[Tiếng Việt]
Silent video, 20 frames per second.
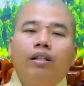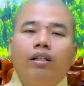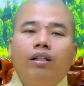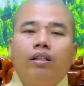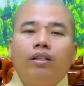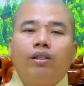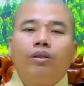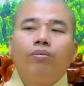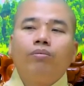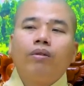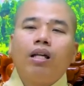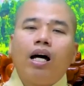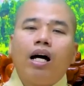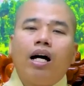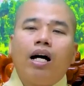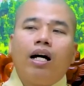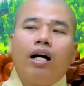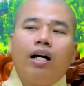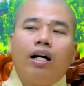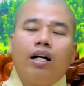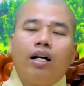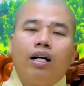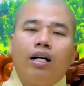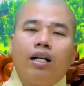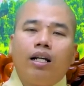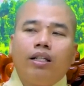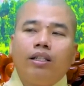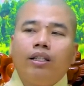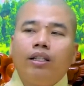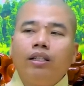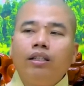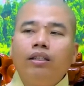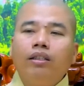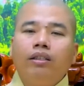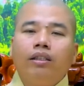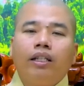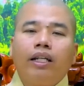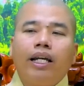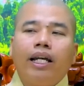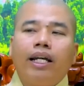À, chúng ta là những
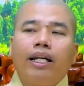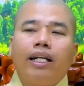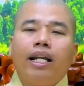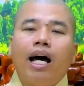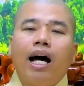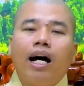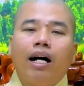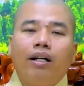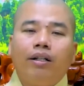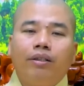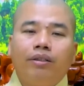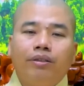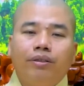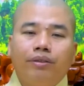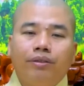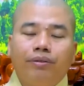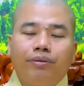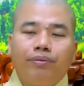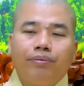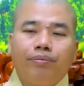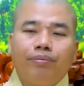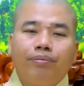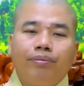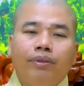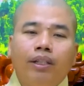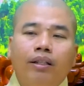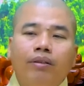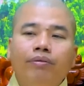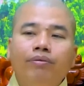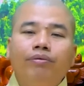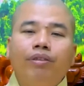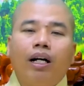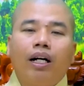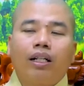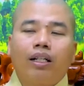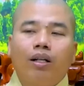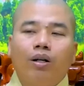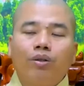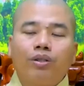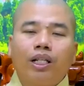người nghe đạo niệm
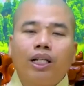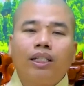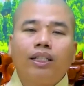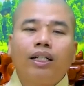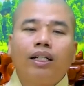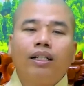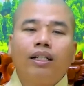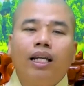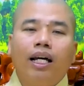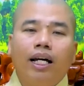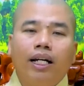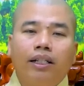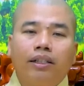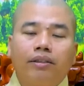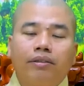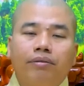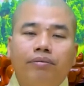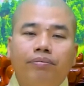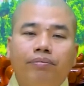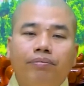Phật cầu sanh cực lạc